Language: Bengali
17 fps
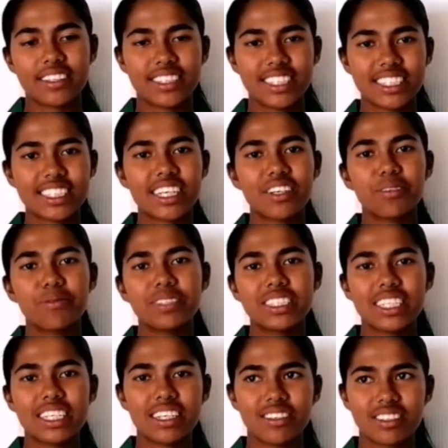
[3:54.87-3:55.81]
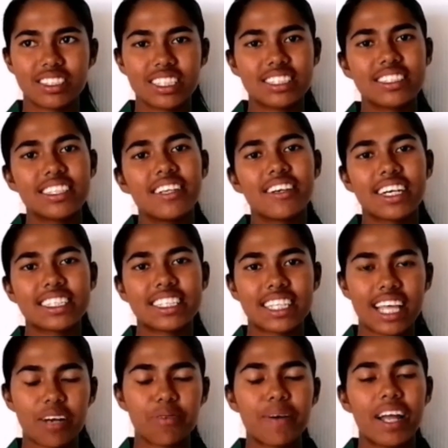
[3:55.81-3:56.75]
আর চেষ্টা করবো যে হচ্ছে শ্রীলঙ্কার
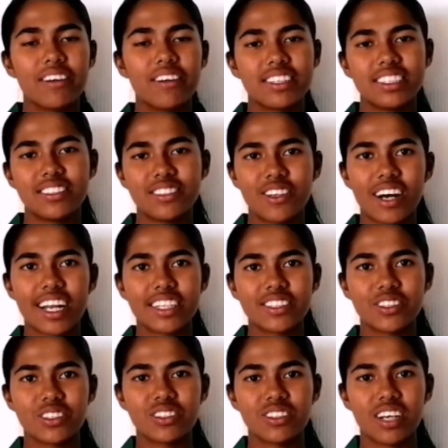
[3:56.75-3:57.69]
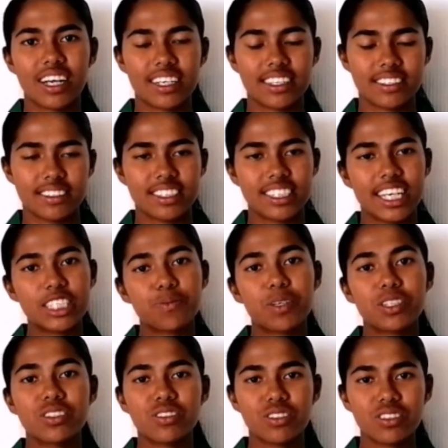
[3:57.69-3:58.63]
সাথে আর ভালো কিছু করার জন্য আর শেষ
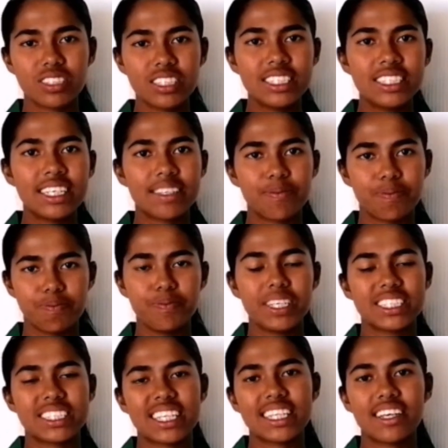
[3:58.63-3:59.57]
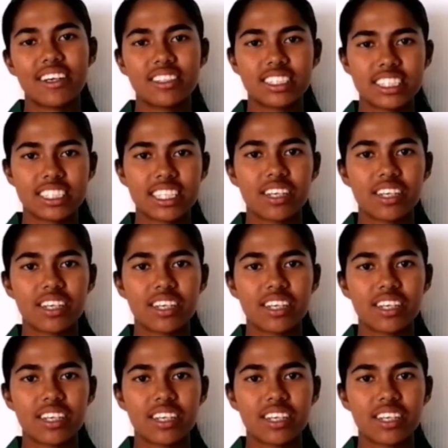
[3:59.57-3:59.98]
পর্যন্ত নিজের বেস্টটা দেওয়ার